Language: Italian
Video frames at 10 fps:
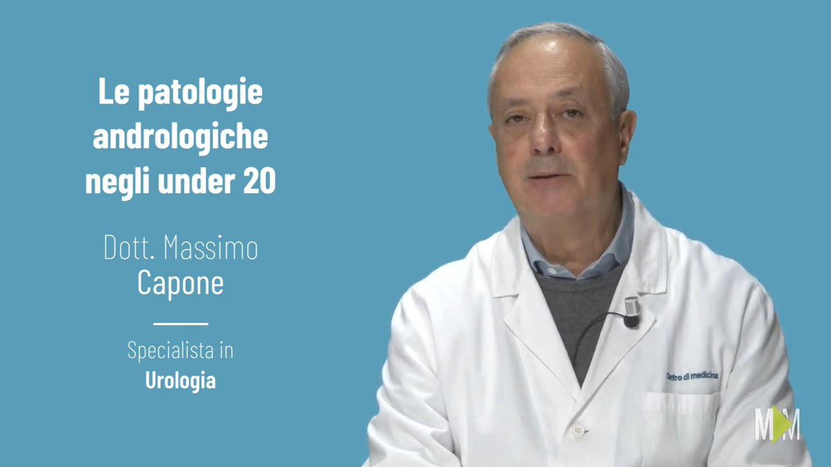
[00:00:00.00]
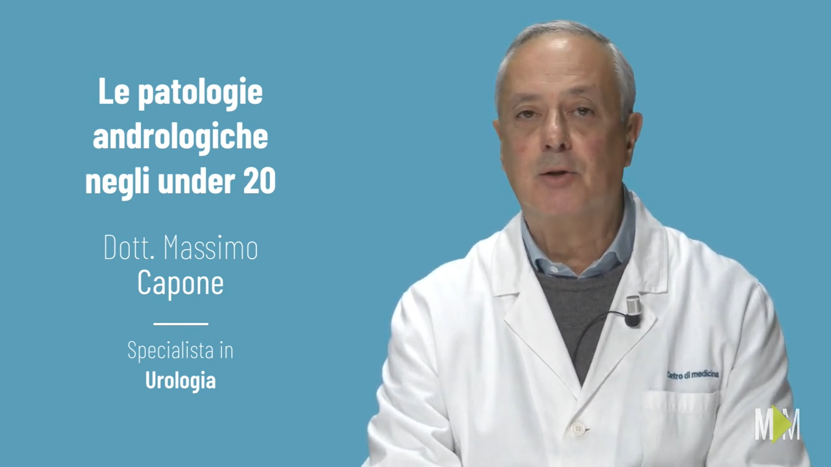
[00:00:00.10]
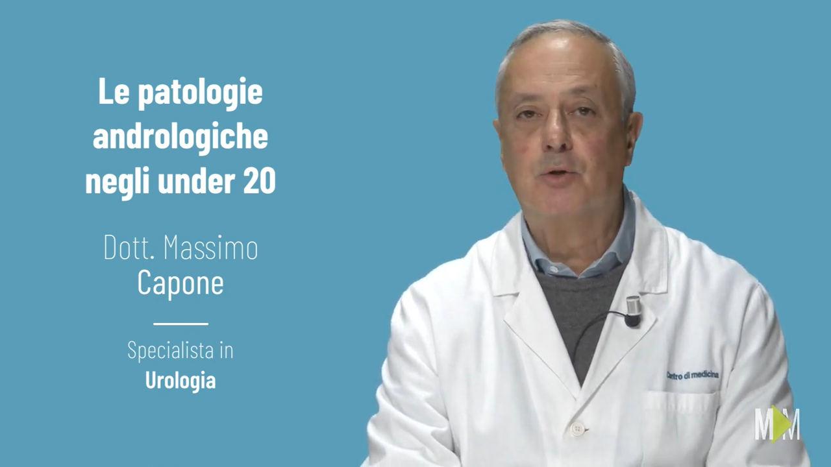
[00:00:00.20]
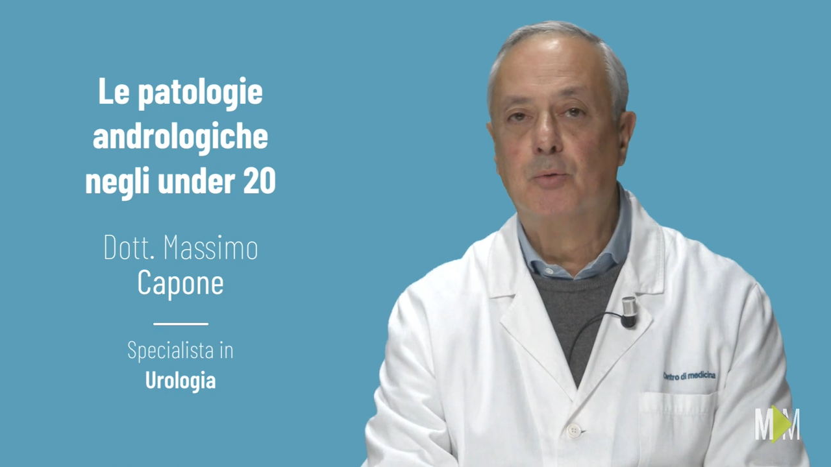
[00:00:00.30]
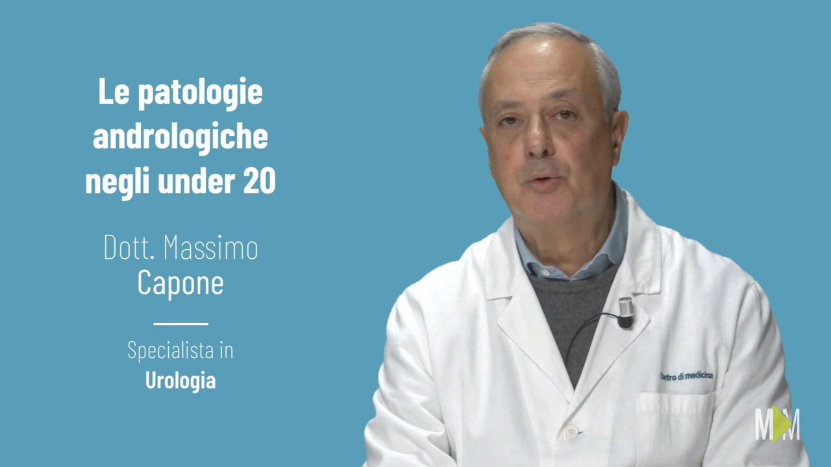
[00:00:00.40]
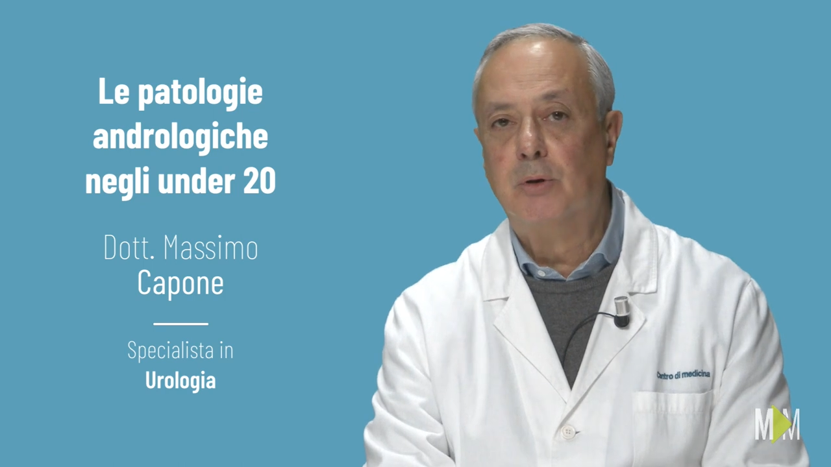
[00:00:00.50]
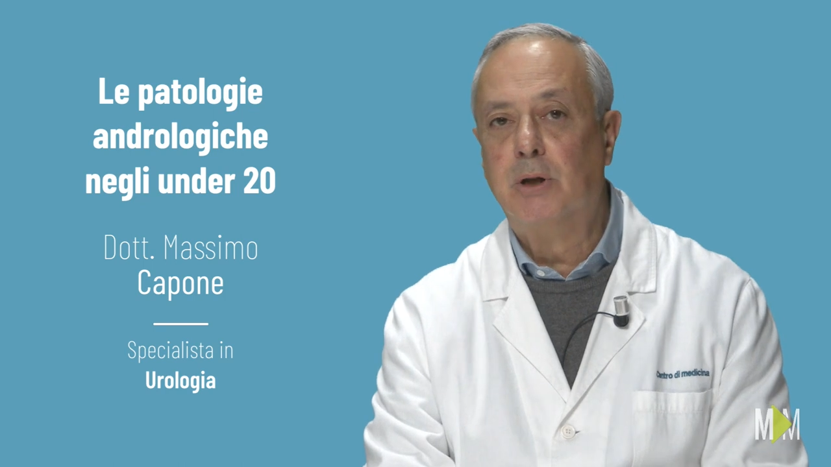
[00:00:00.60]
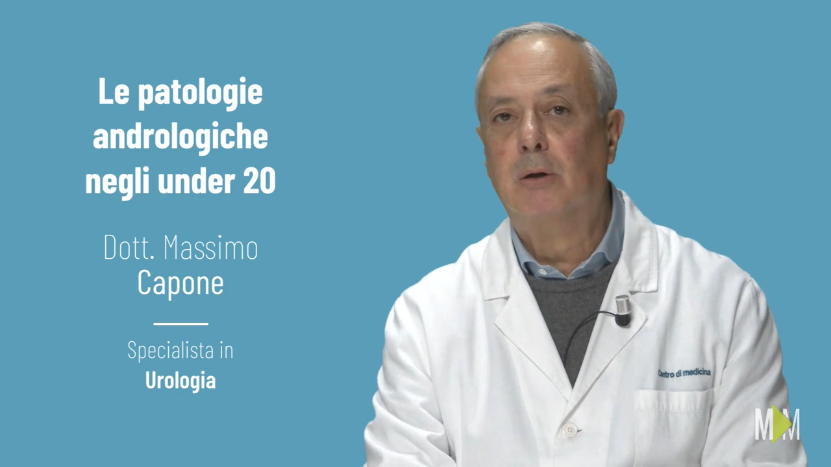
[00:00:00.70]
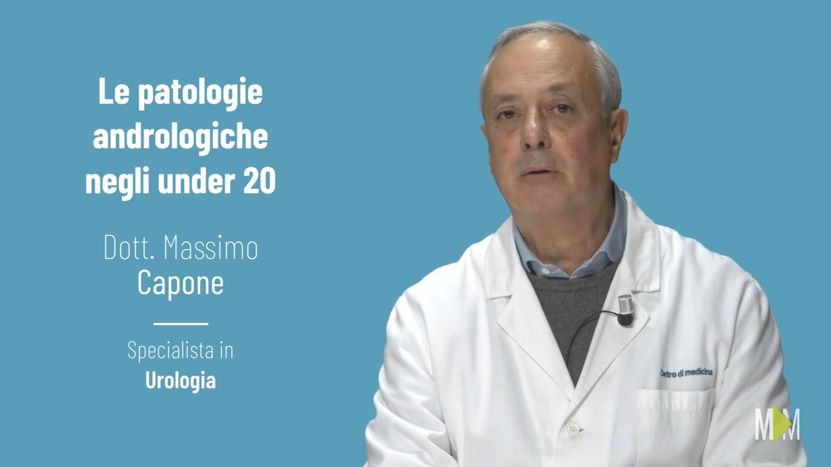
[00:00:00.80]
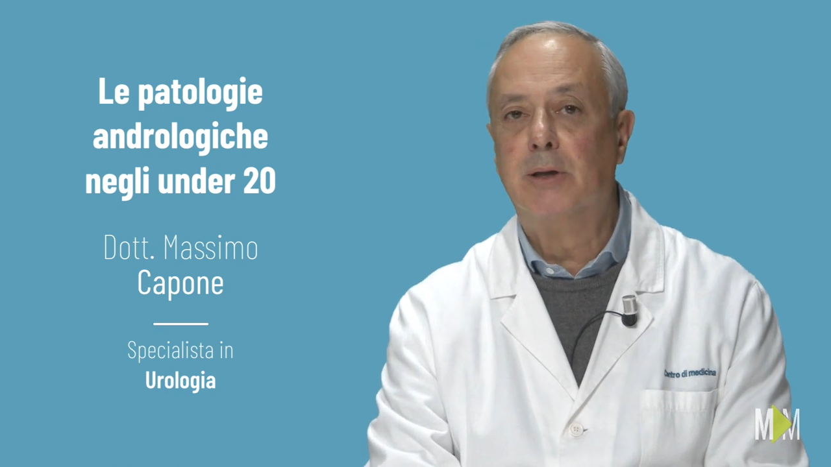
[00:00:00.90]
tessuto di
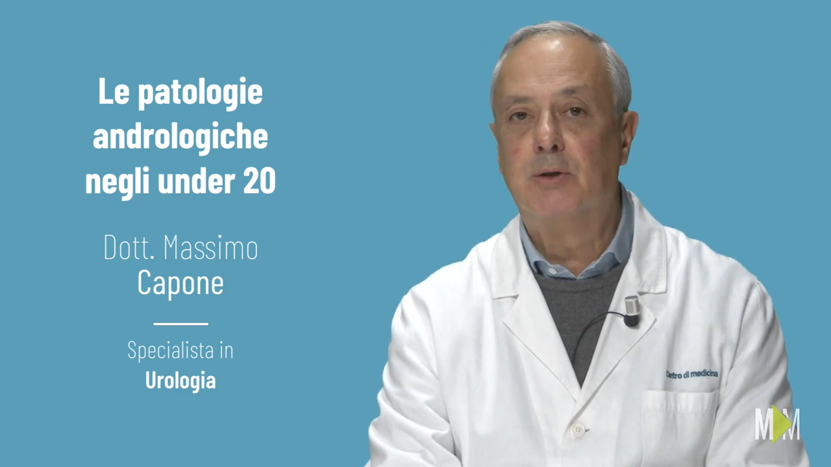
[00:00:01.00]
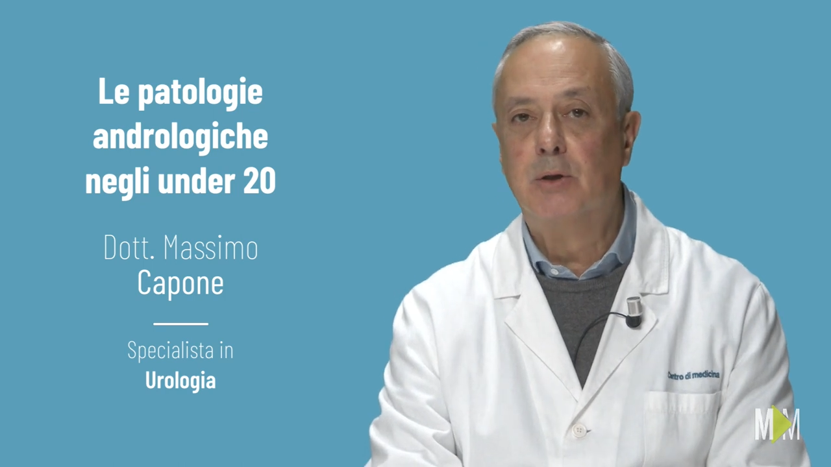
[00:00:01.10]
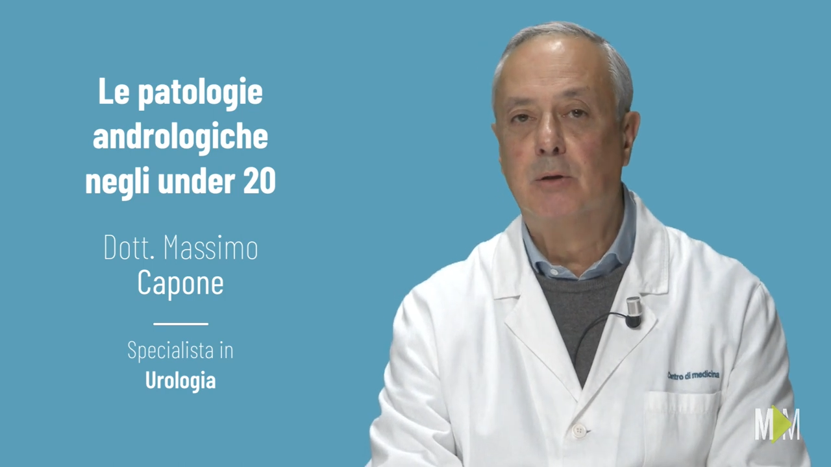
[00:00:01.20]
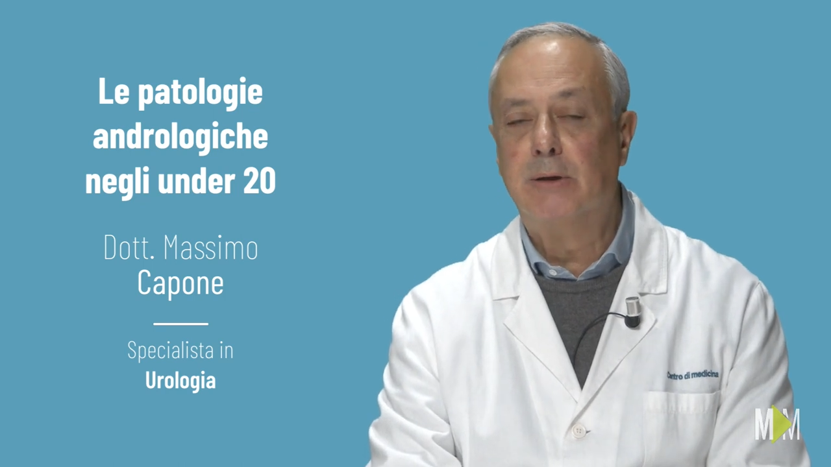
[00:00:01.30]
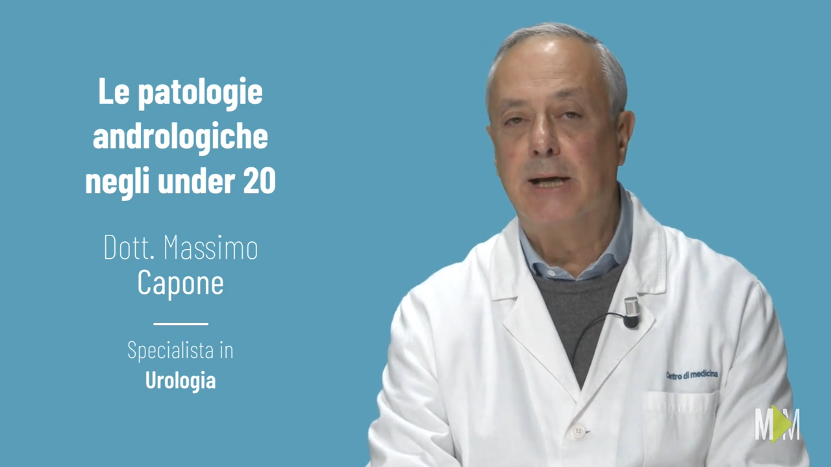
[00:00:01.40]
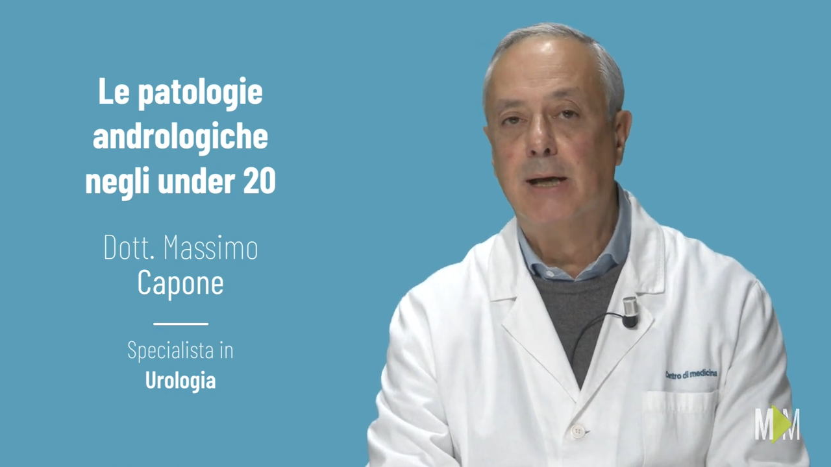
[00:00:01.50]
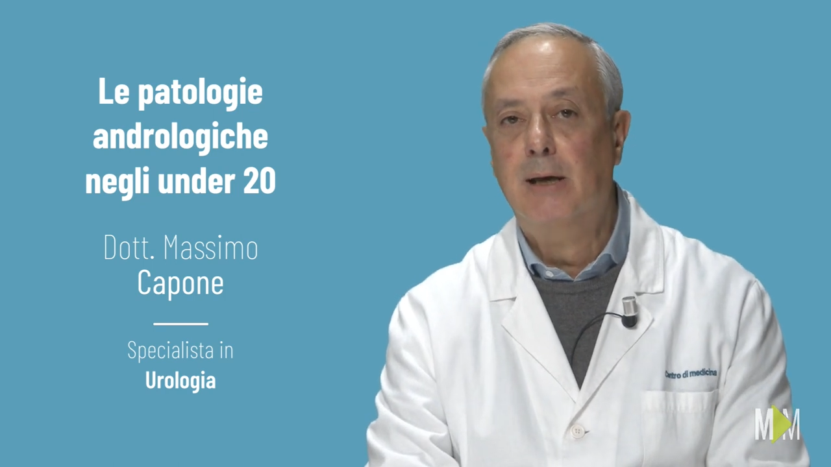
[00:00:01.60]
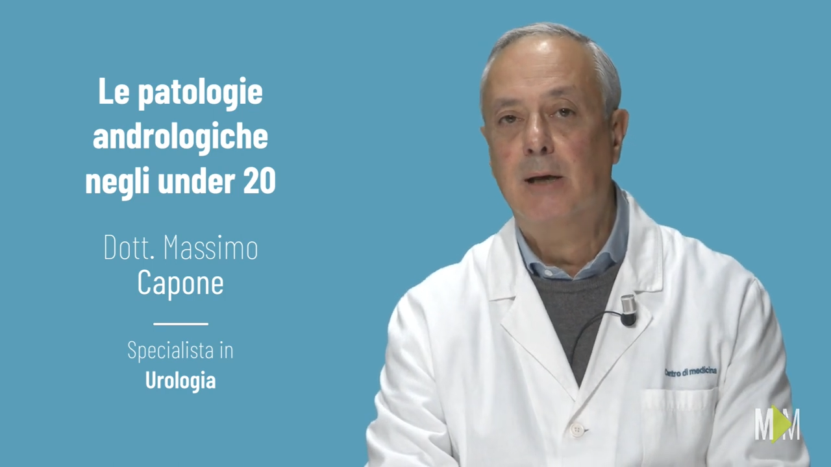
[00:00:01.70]
connessione